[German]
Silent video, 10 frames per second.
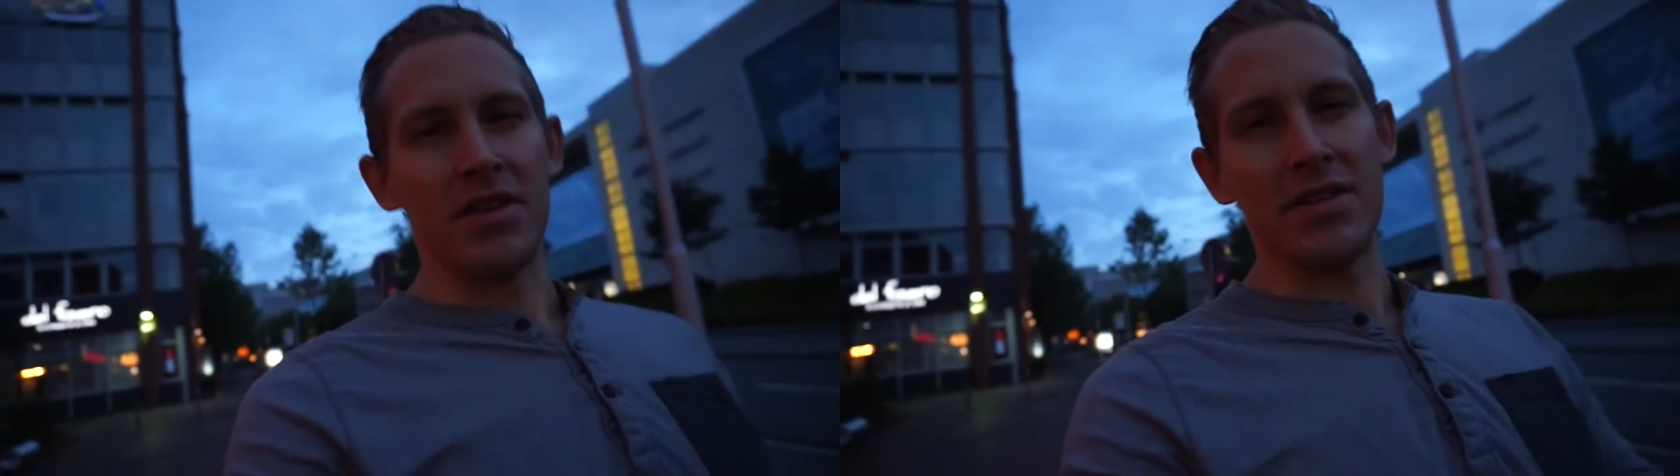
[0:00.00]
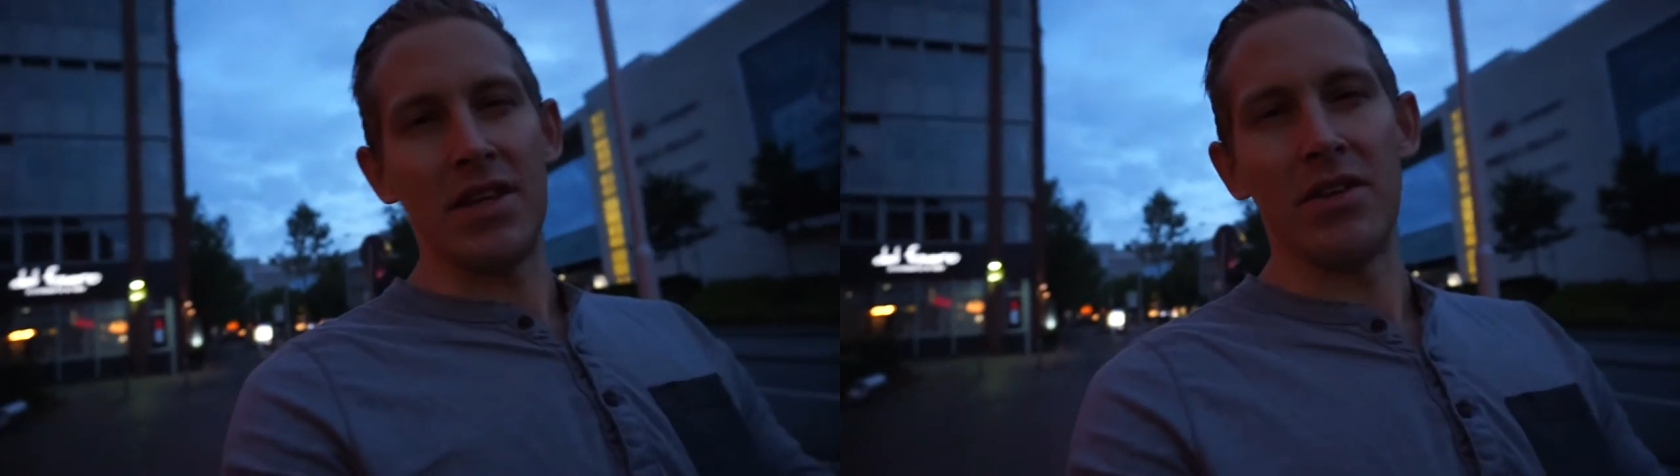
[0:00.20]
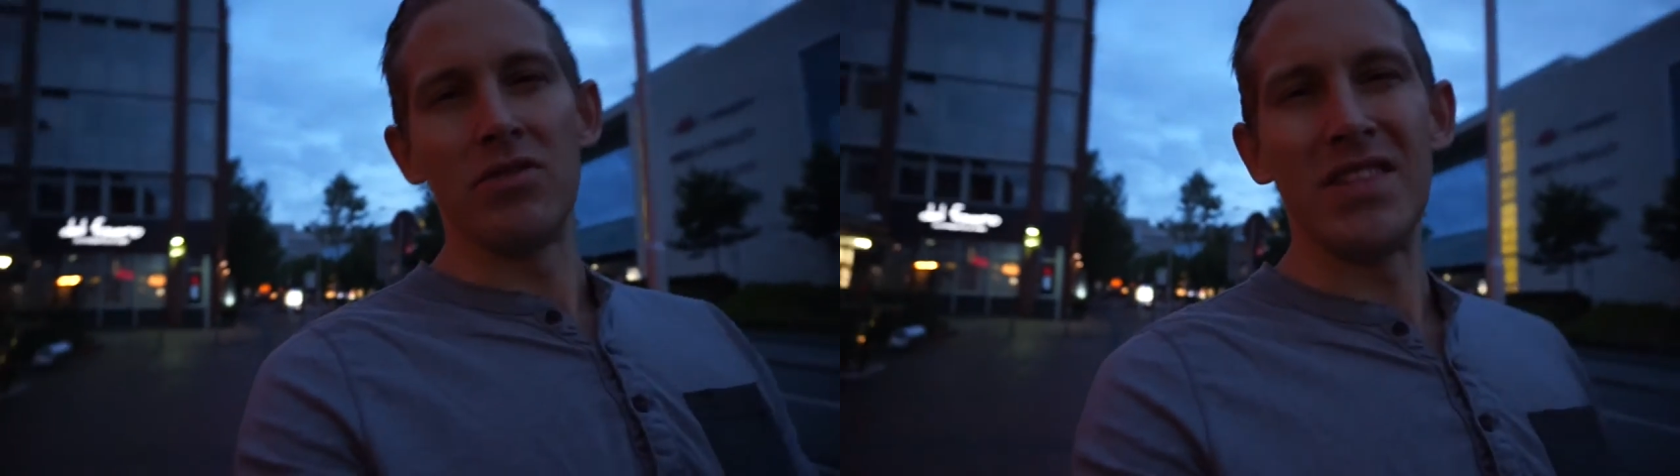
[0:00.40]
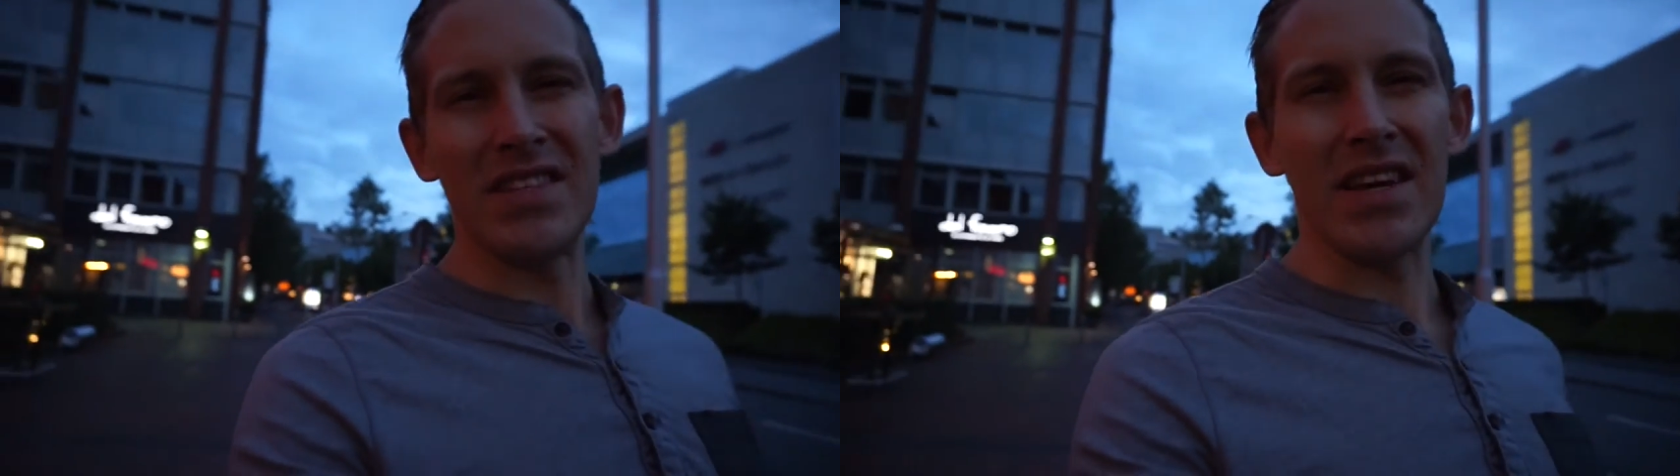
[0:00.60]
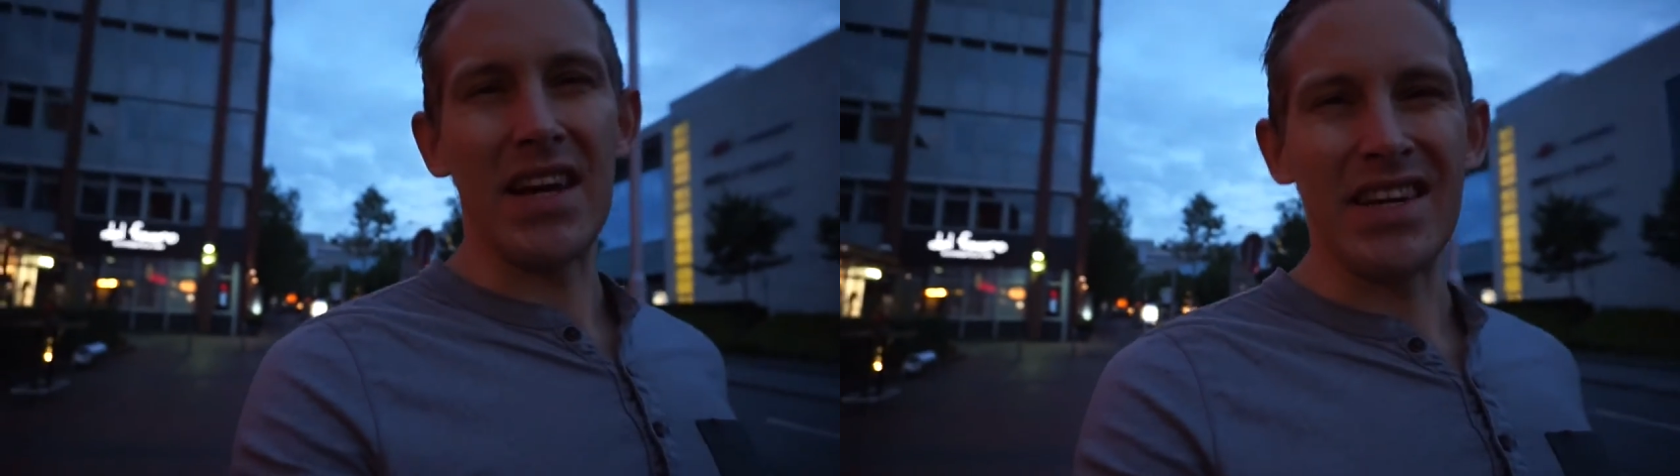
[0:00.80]
Das hat noch
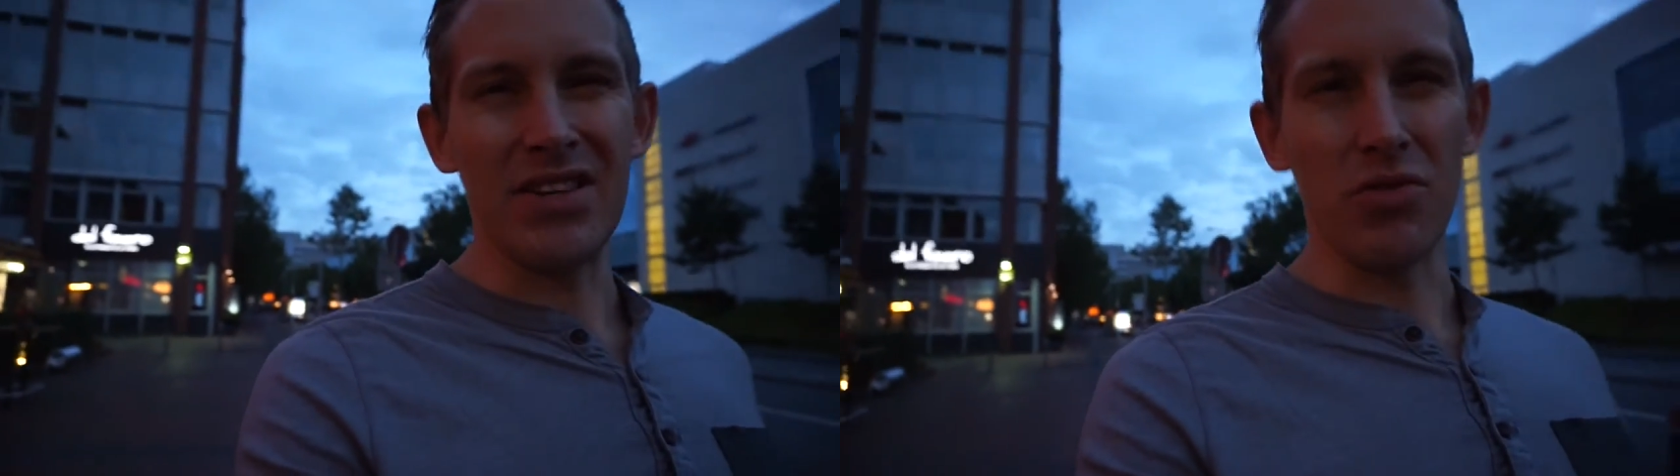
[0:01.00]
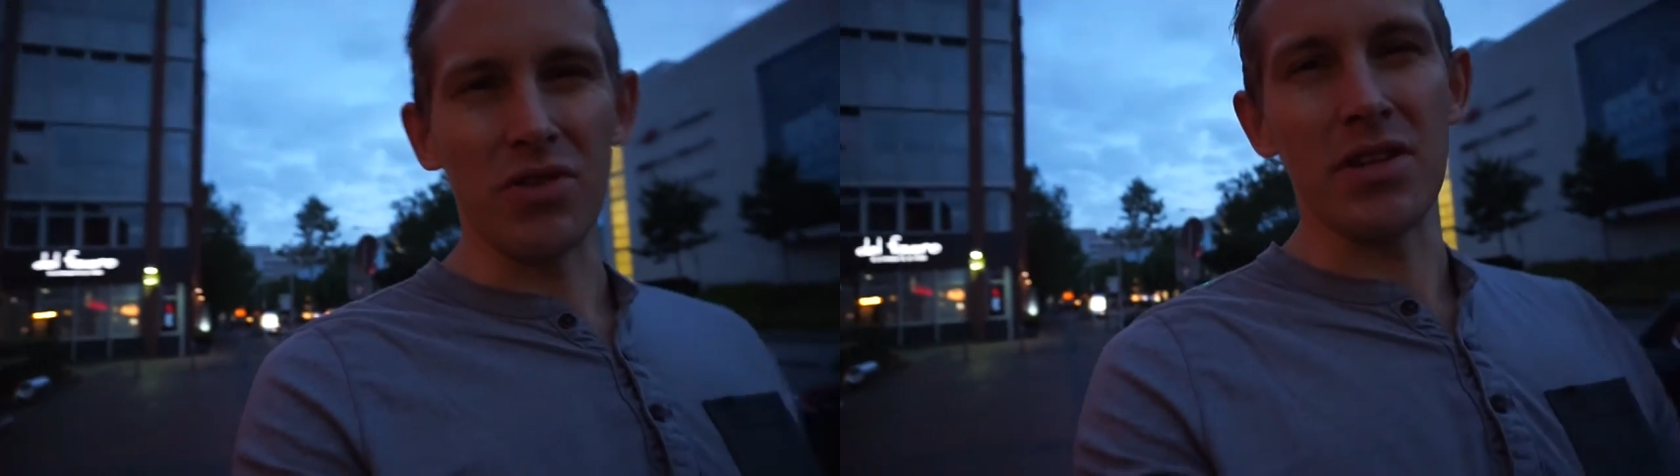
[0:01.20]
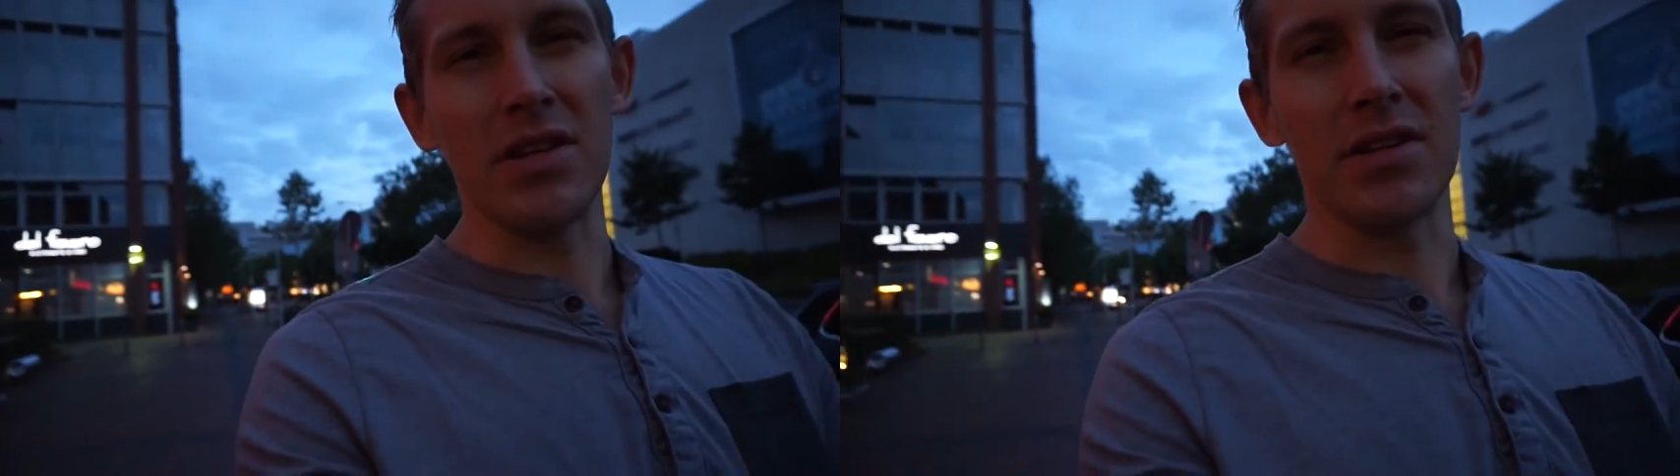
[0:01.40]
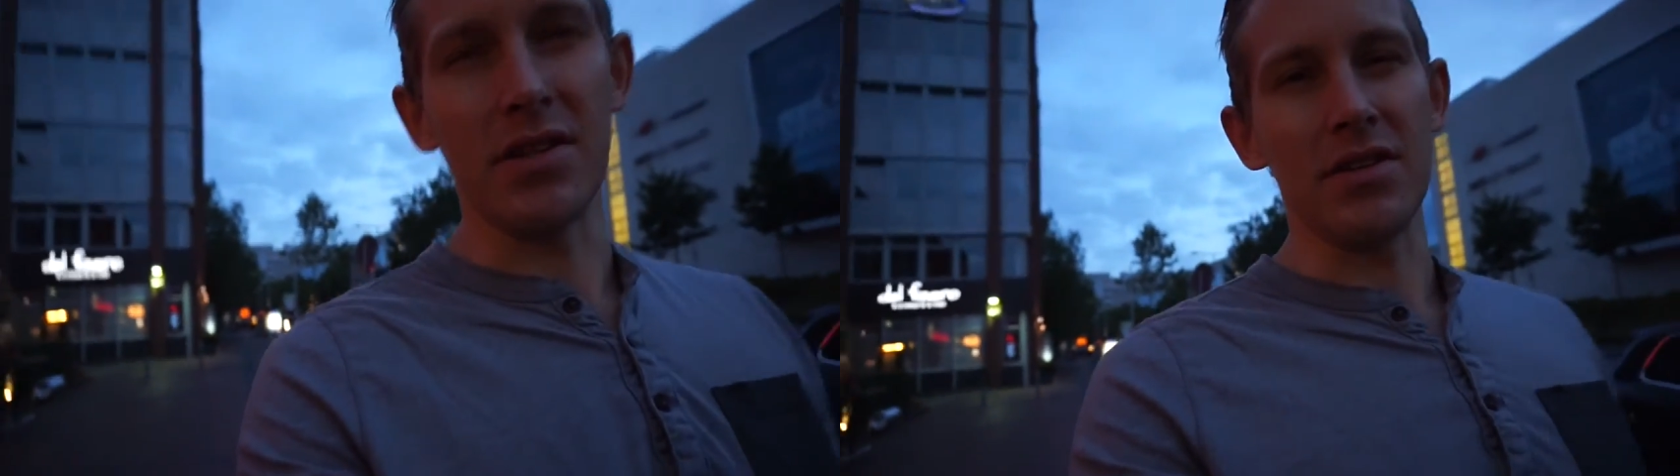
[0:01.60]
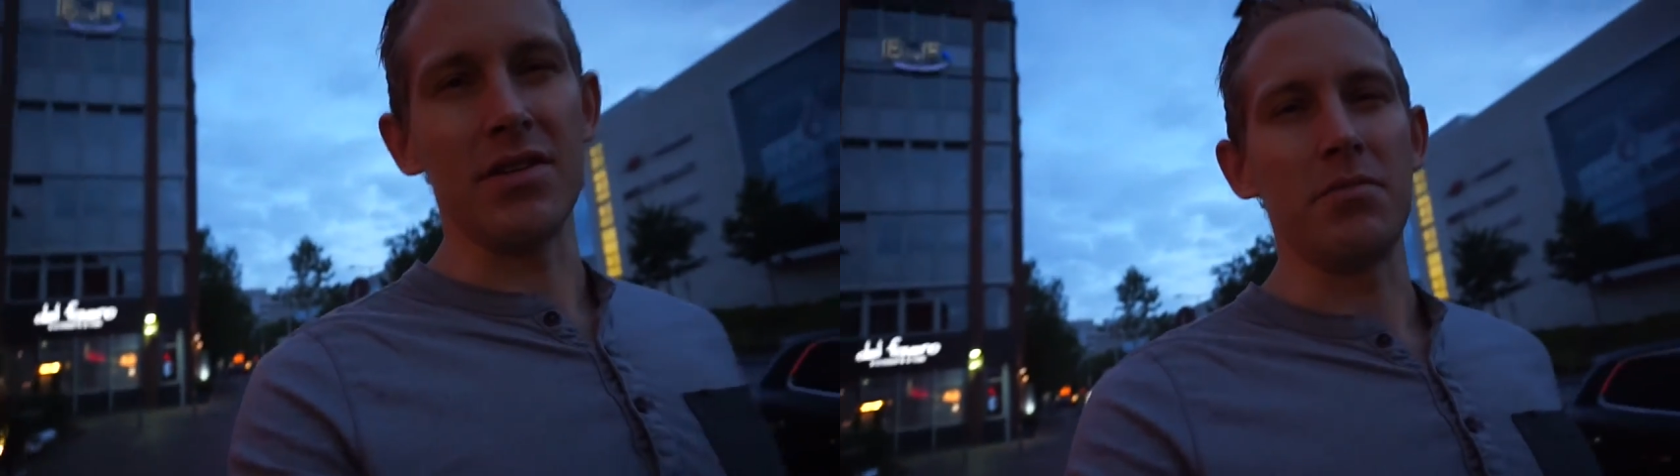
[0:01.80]
nicht gereicht heute
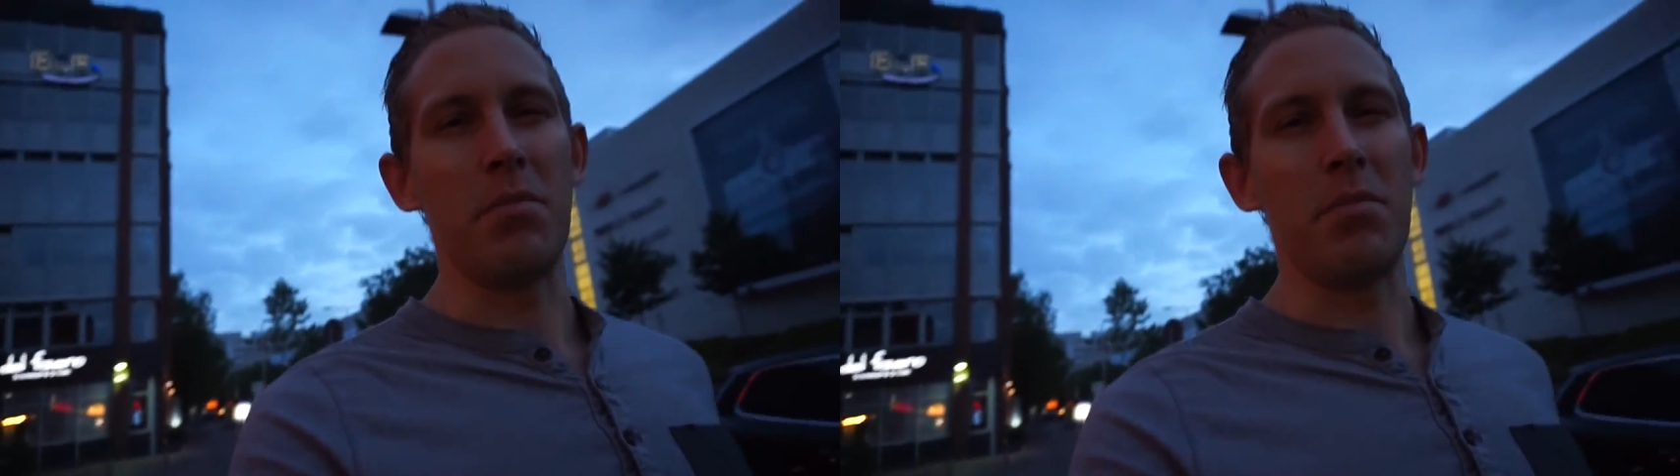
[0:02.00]
an äh,